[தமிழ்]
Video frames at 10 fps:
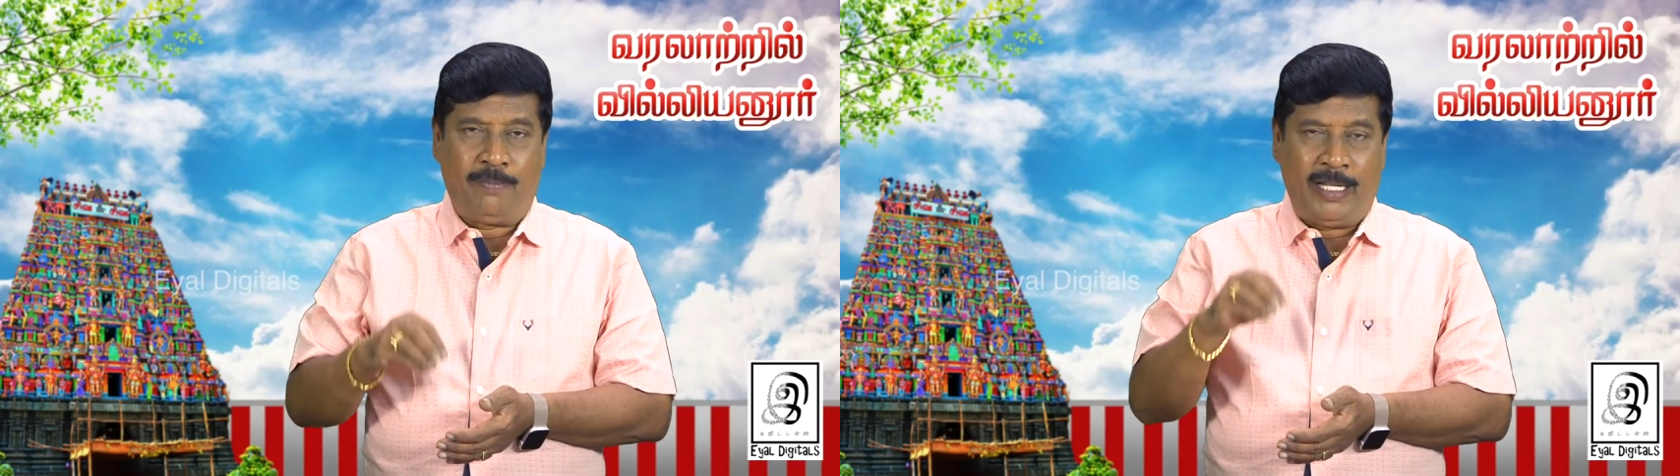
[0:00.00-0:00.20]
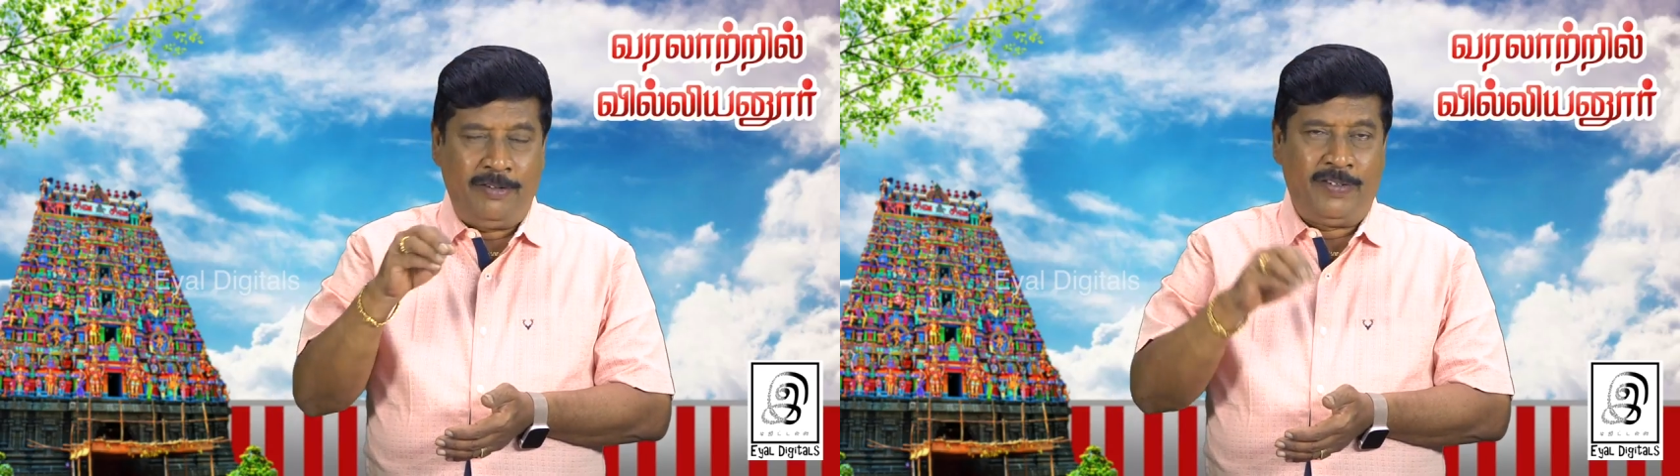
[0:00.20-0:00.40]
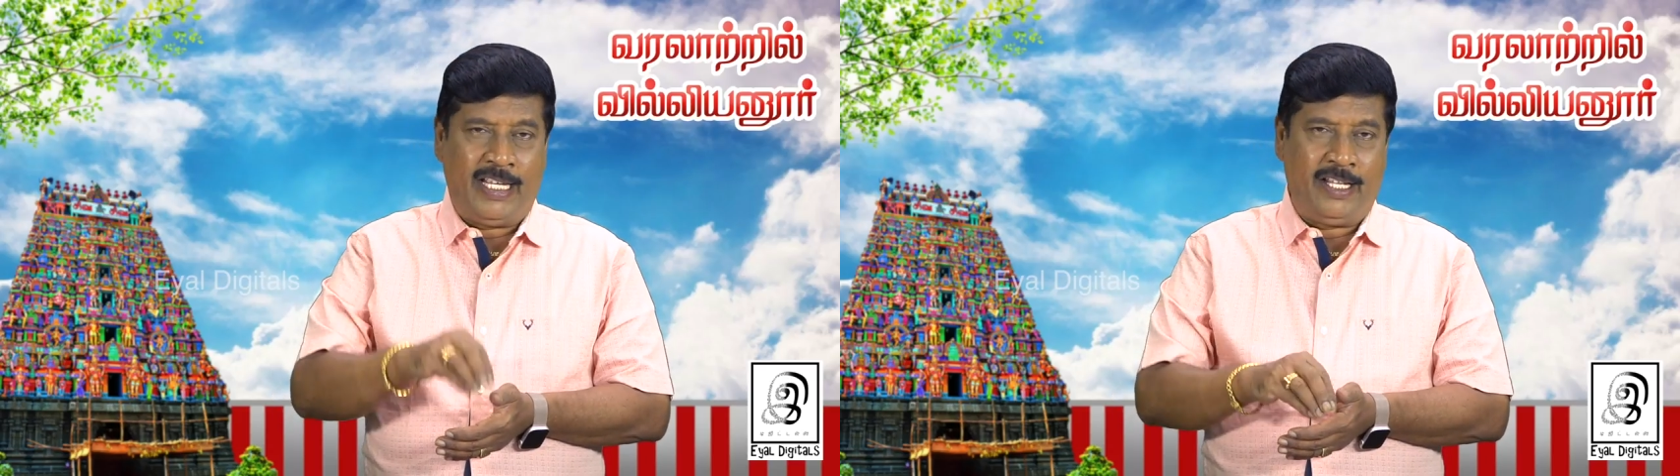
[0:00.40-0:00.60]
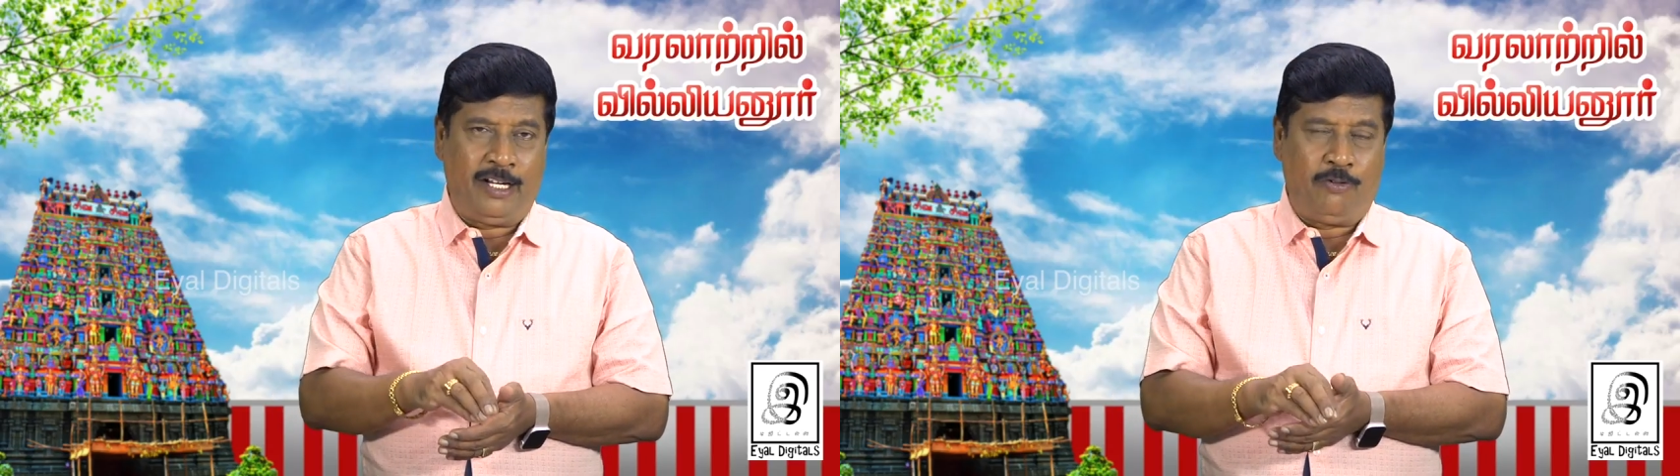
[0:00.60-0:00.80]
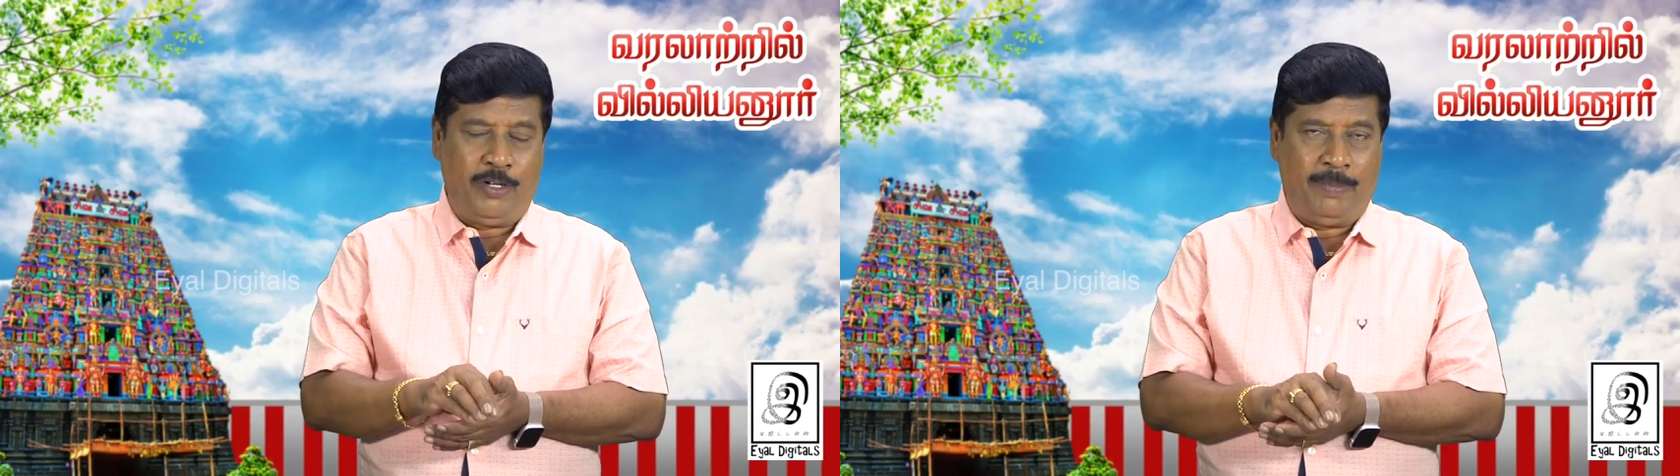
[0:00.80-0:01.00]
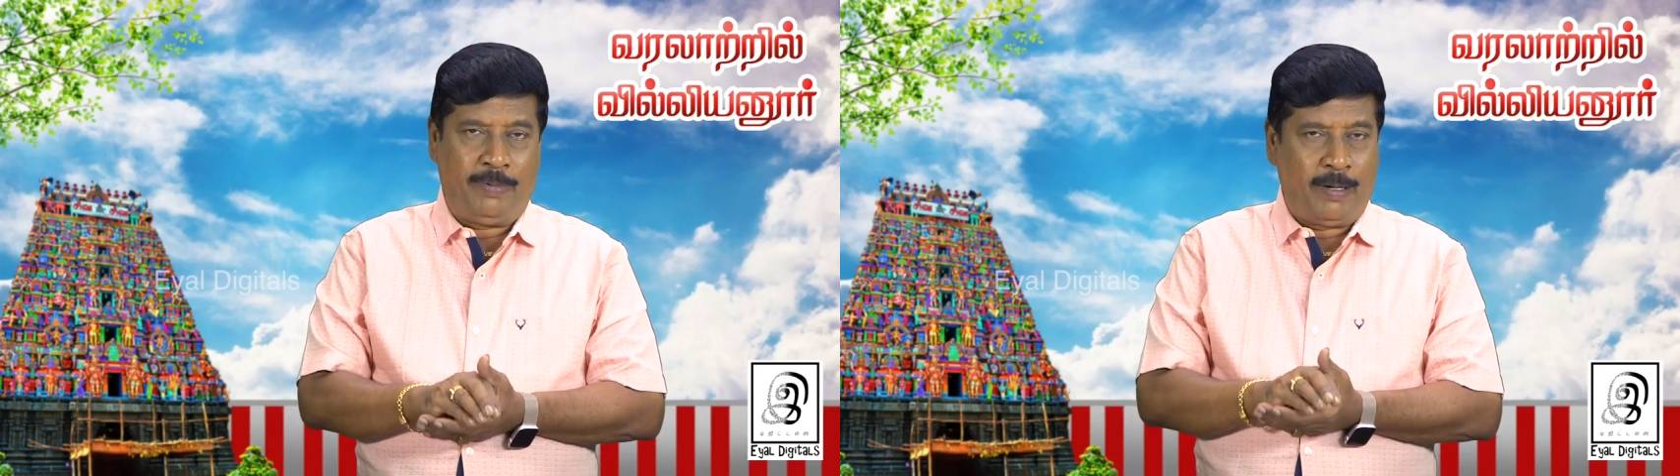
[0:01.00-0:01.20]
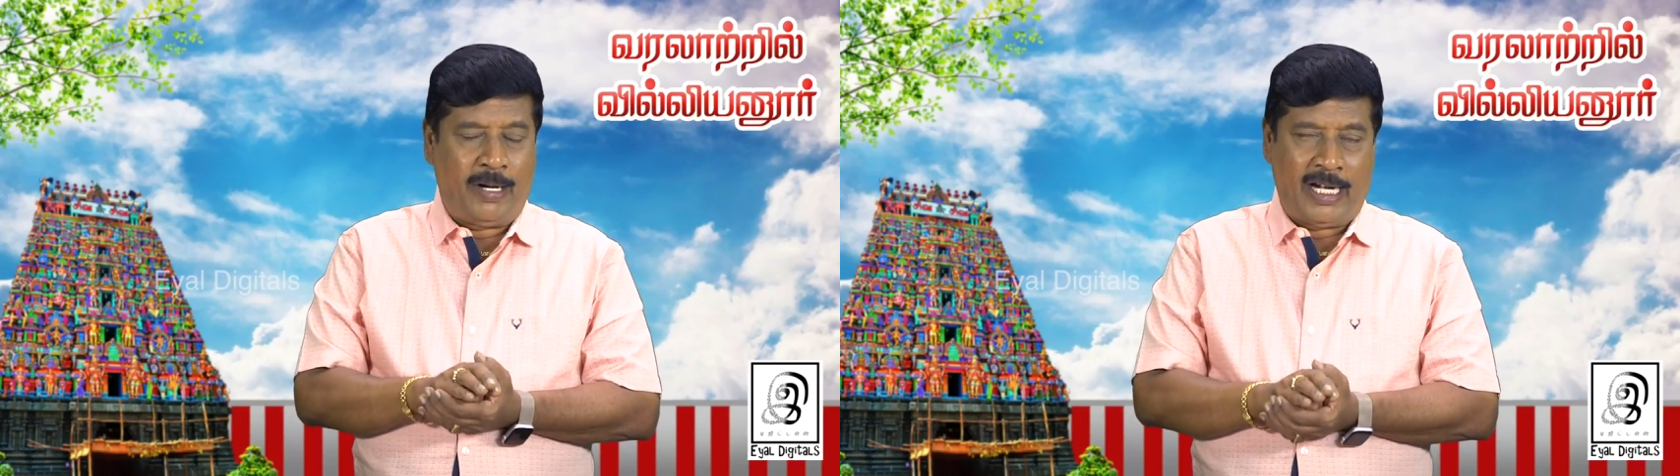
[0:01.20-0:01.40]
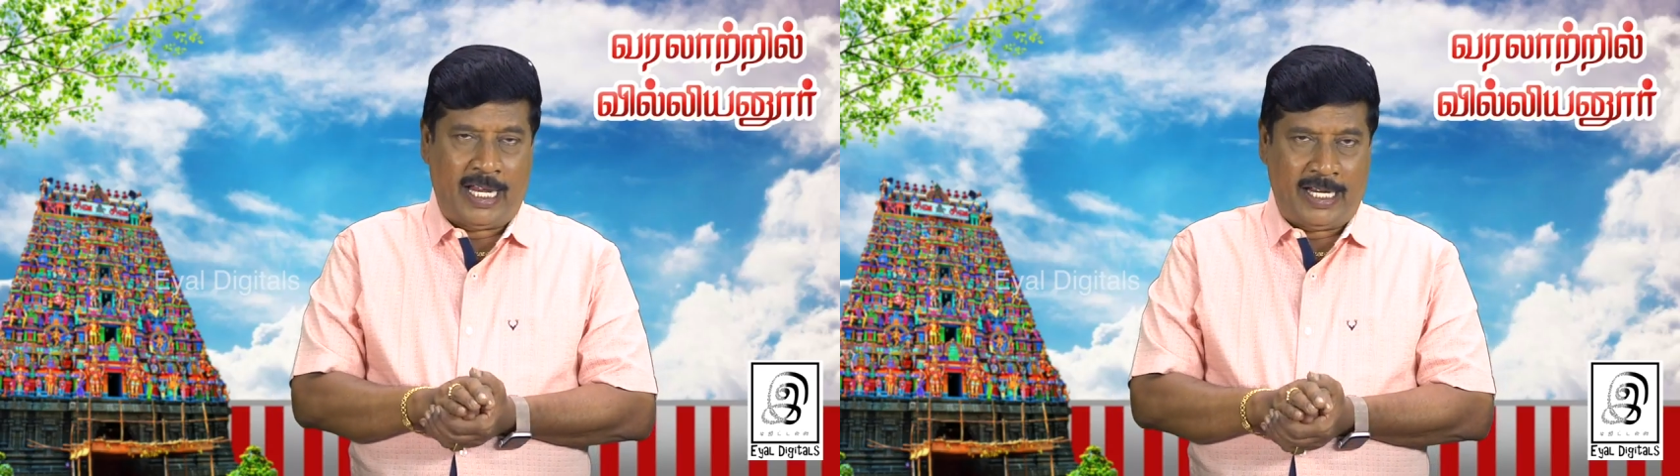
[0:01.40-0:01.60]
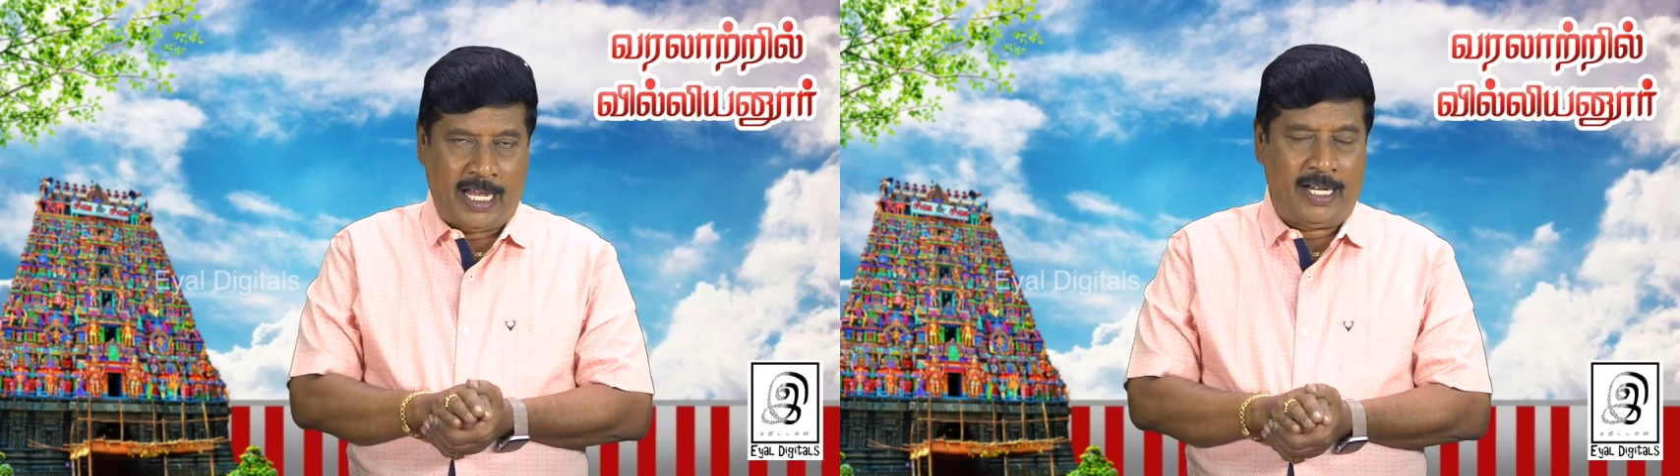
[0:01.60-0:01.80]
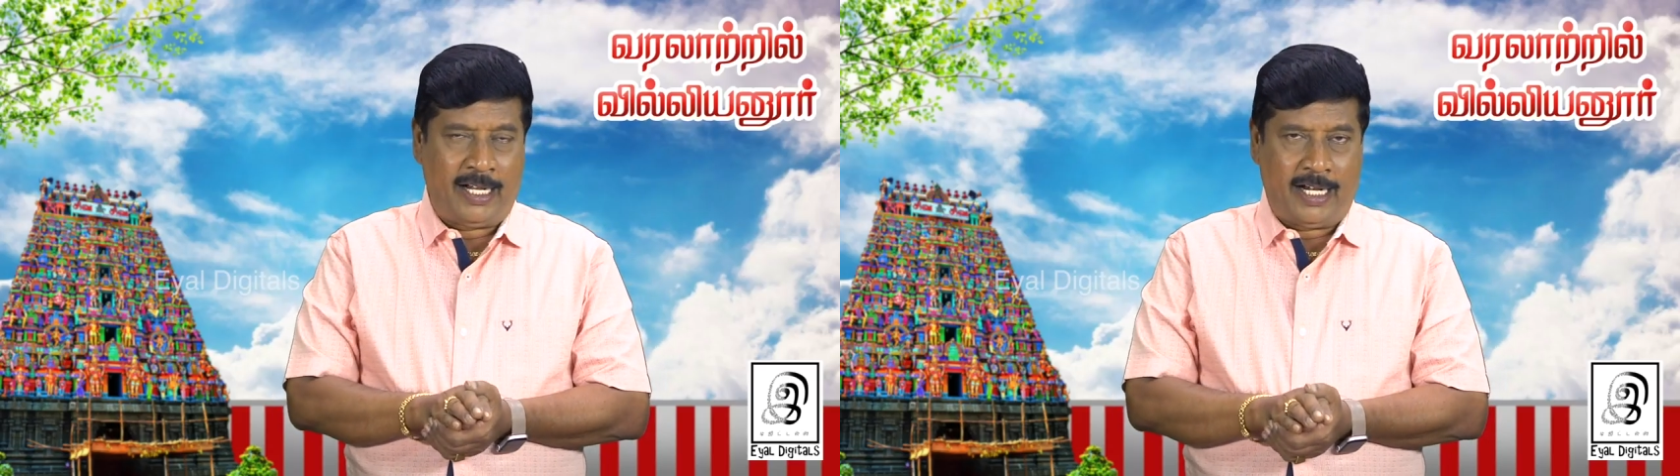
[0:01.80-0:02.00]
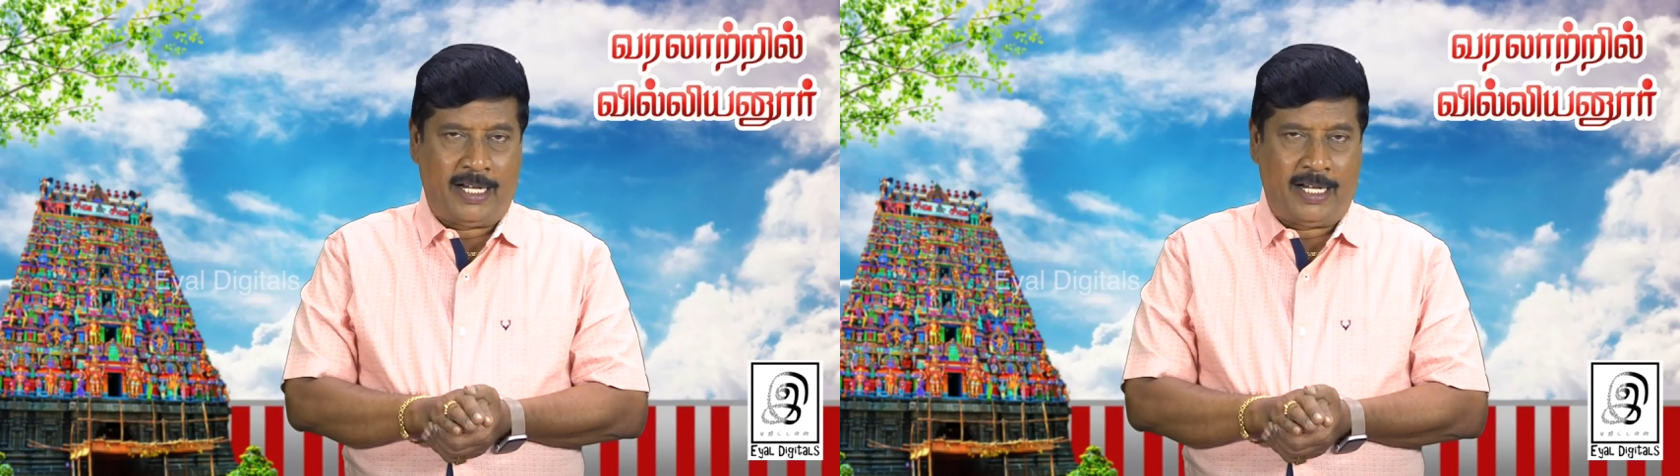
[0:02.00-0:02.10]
பதிவு செய்திருக்கக்கூடிய பெருமகனார் யார் என்று